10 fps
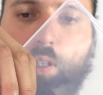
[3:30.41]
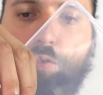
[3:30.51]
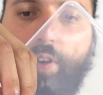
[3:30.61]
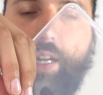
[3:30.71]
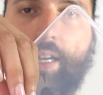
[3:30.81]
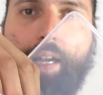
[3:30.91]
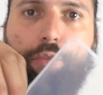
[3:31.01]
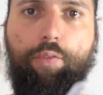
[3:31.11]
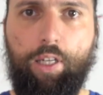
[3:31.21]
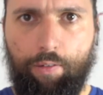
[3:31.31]
die
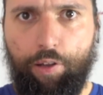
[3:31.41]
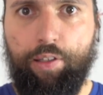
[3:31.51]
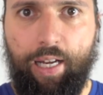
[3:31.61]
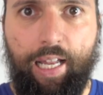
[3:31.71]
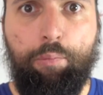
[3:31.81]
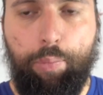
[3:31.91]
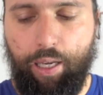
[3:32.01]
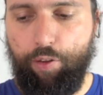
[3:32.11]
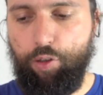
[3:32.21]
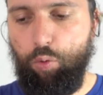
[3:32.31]
Federkraft wäre quasi der
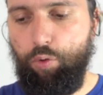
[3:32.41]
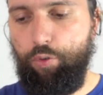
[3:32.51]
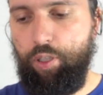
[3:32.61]
Anpressdruck für